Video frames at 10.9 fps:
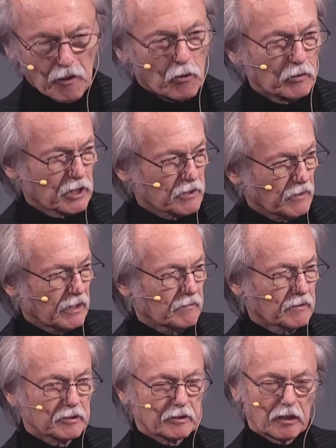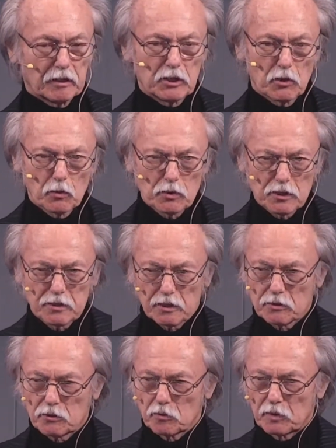Und das war etwas Grandioses,
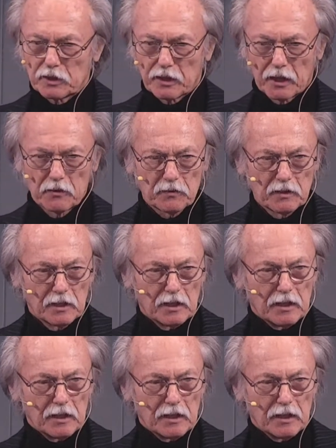das zu begreifen,